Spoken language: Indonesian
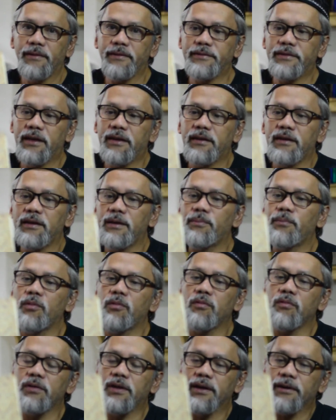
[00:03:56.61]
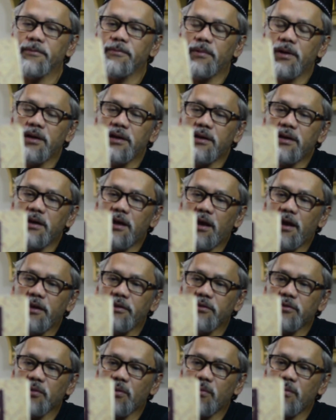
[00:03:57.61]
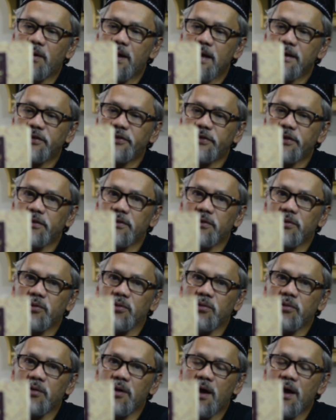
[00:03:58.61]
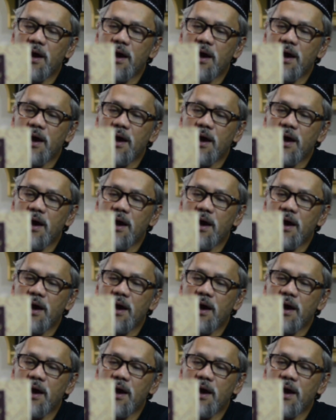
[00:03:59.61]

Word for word: jadi ini bukunya ini introduction to